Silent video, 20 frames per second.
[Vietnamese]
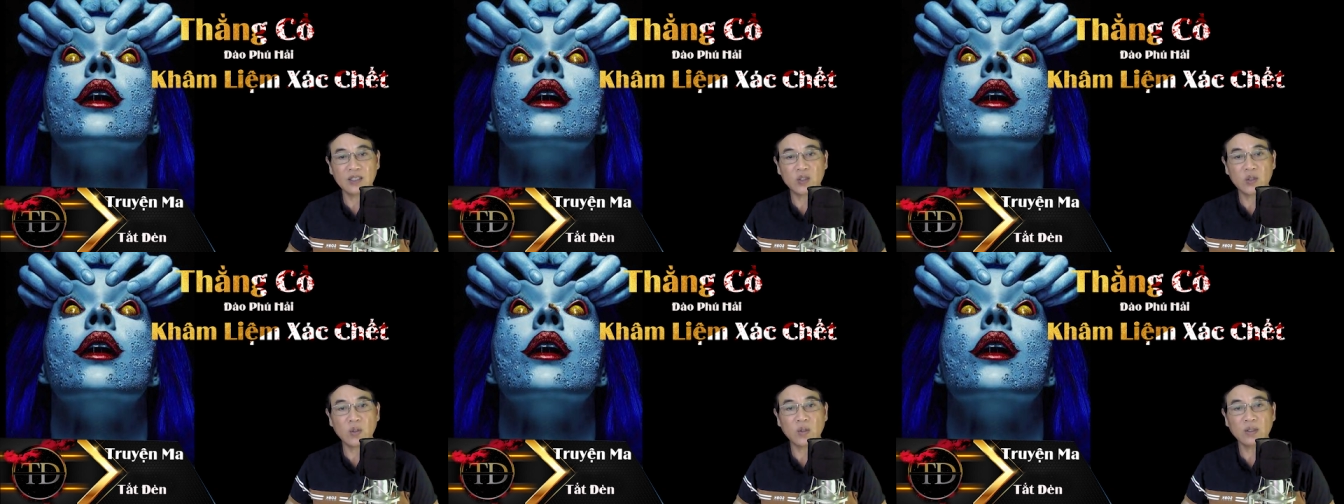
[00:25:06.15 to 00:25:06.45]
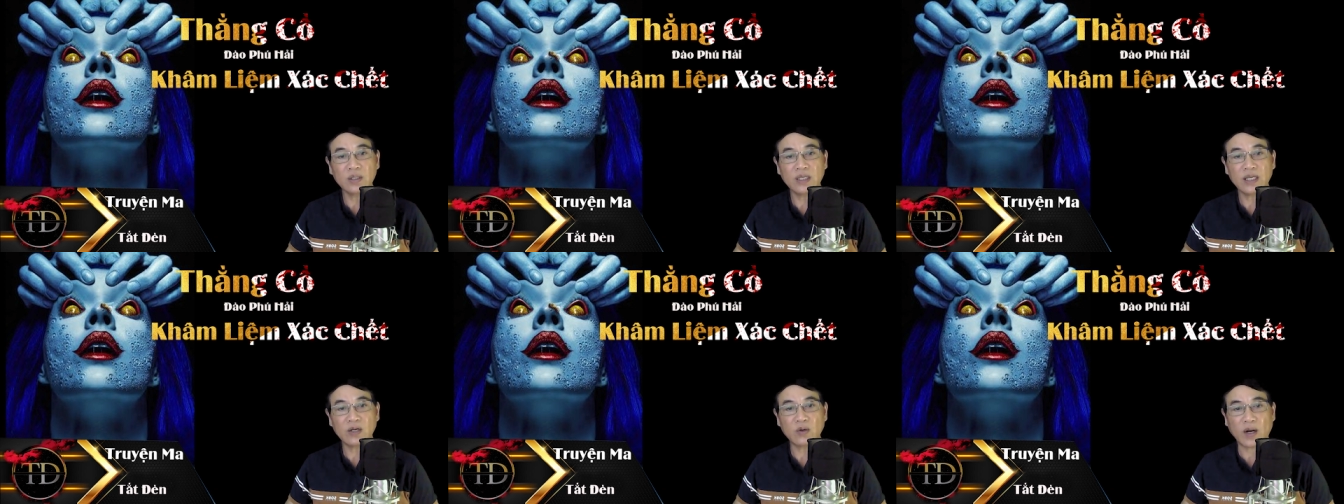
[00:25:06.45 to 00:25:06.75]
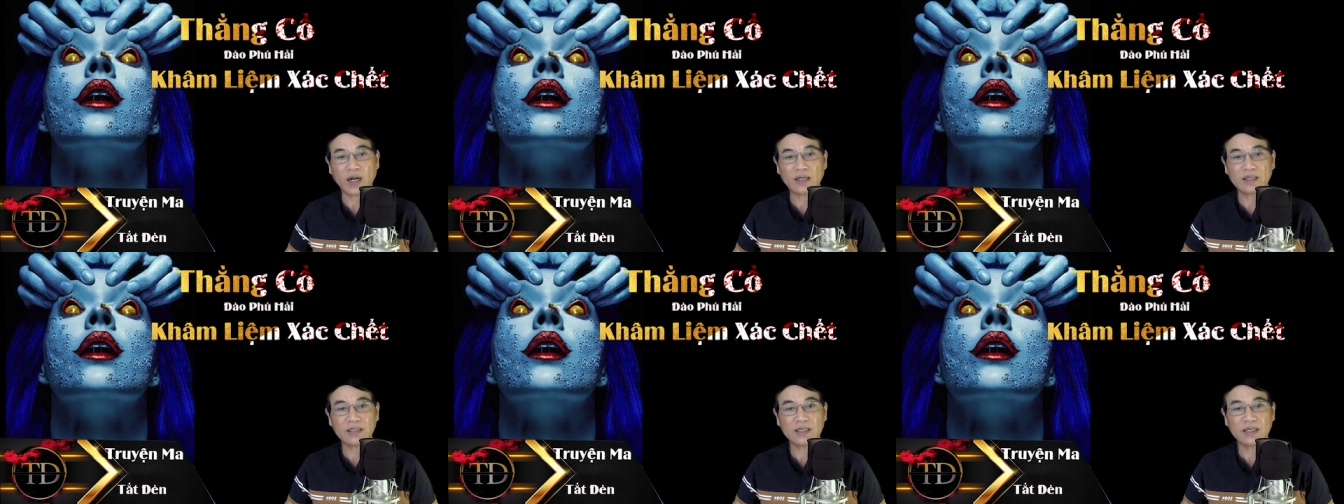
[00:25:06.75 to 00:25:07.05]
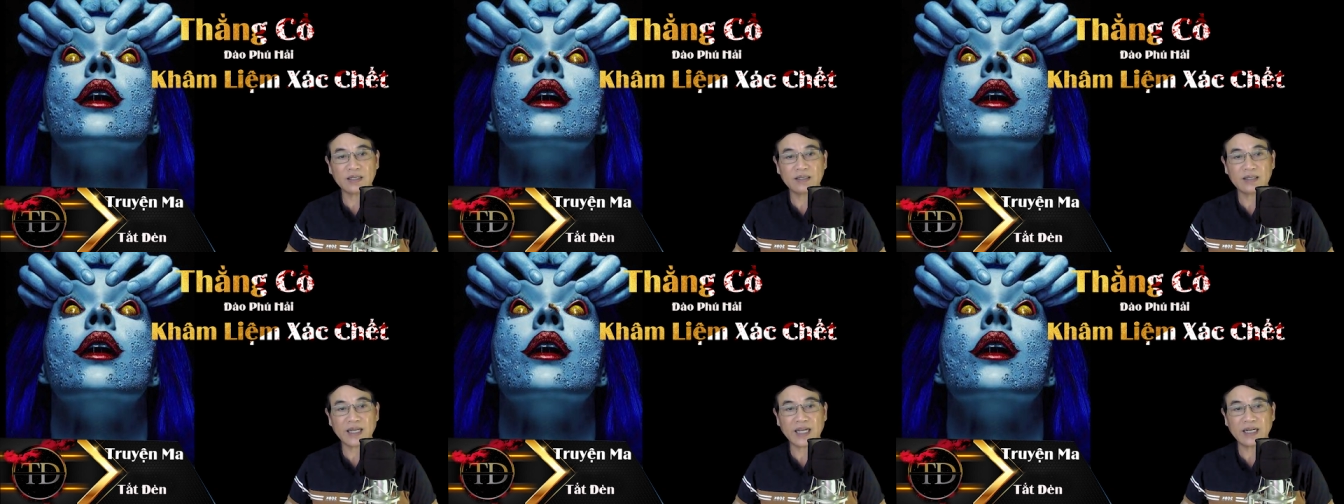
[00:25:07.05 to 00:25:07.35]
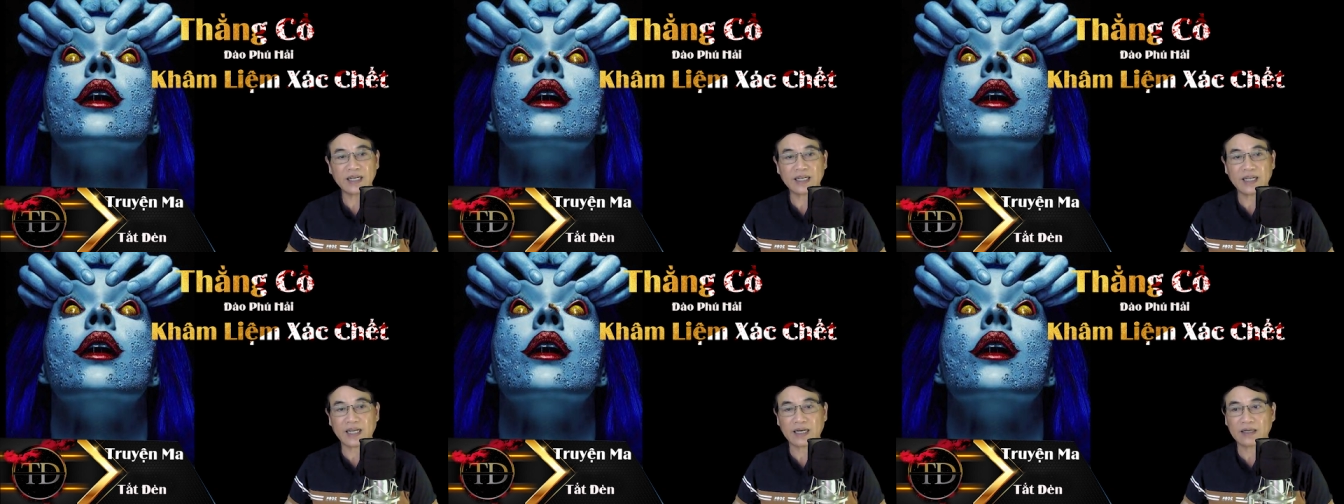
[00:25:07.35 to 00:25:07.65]
xuống dưới khoảng sân
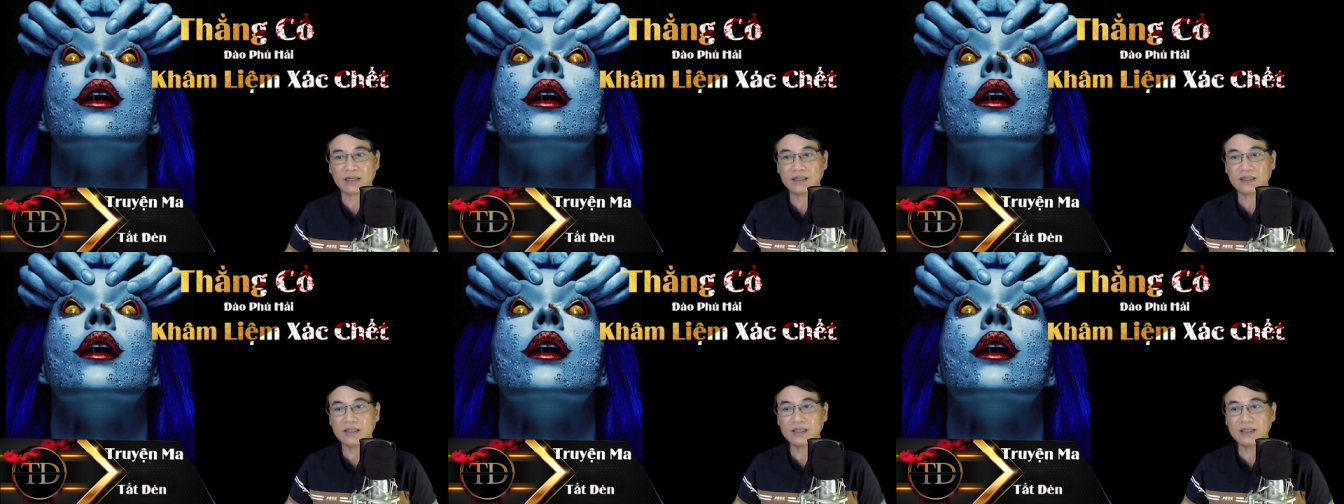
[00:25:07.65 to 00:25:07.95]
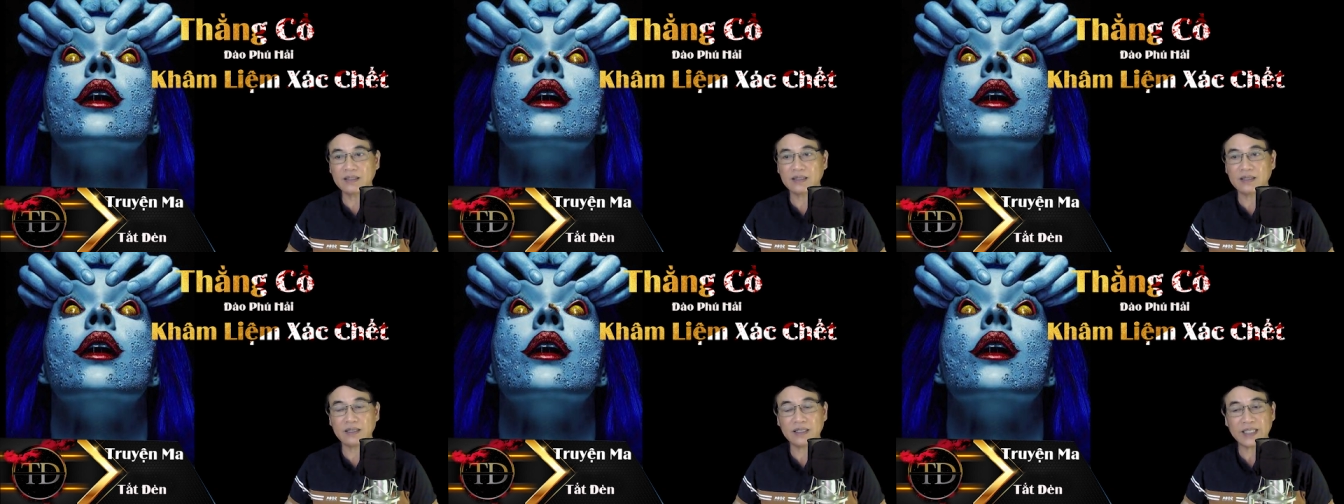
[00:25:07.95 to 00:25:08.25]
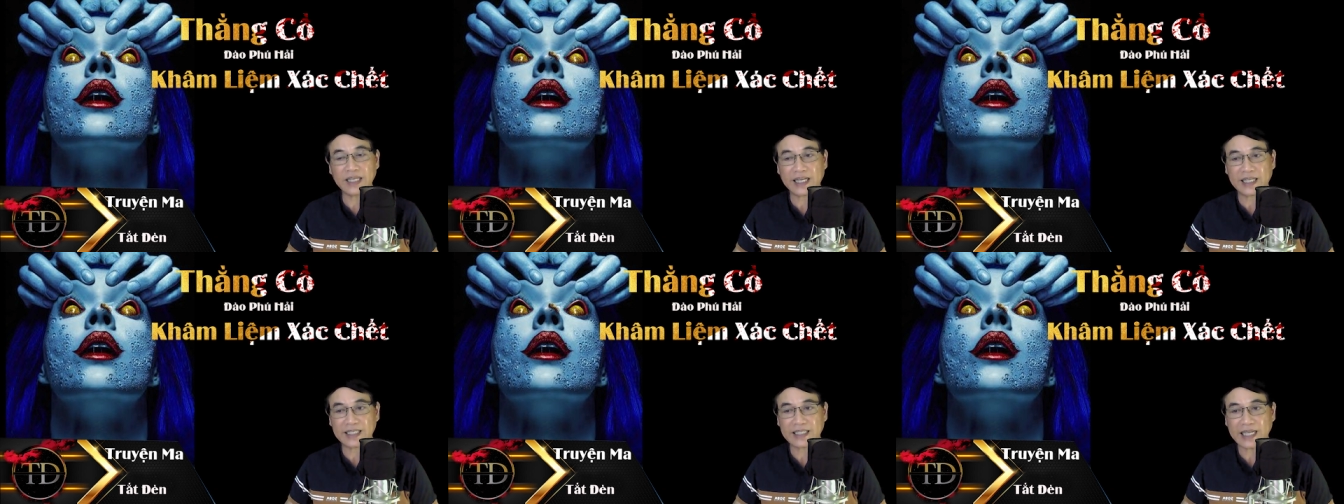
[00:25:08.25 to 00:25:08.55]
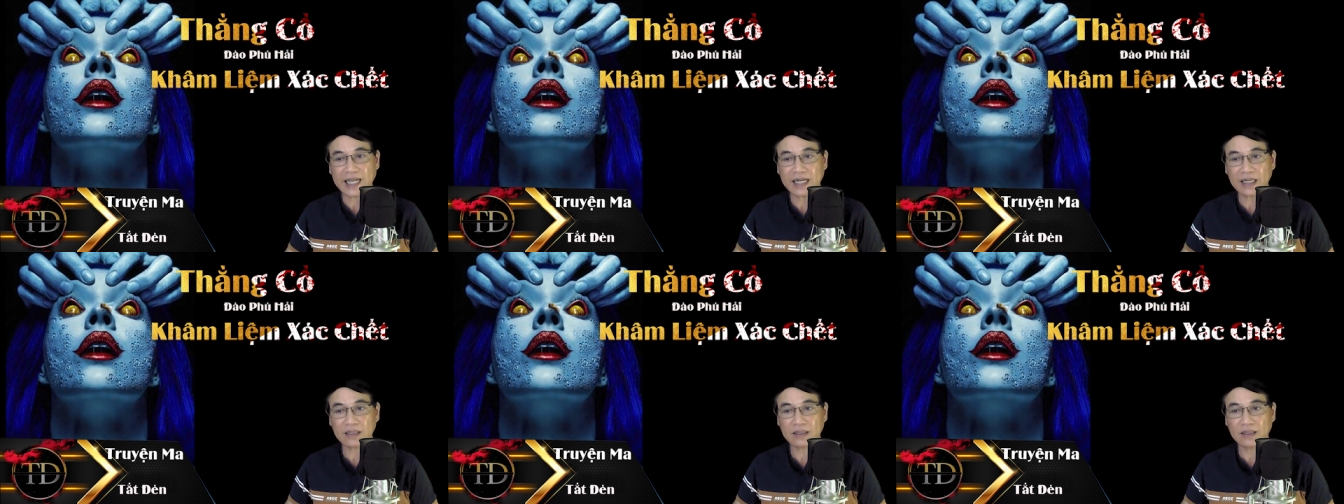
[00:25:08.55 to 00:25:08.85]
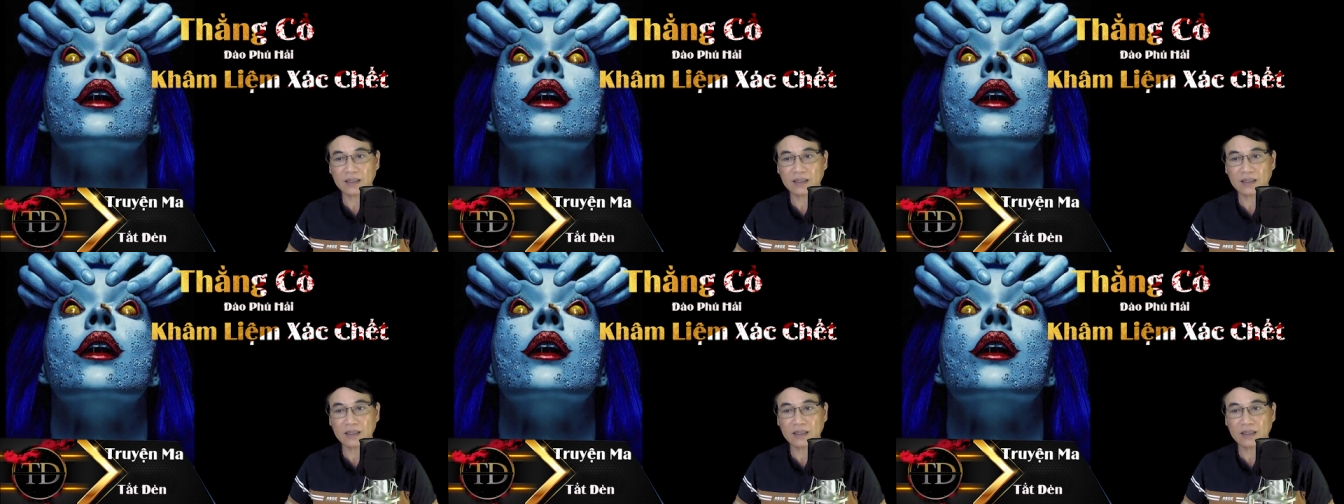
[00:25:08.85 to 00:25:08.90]
lát gạch trước cửa nhà xác,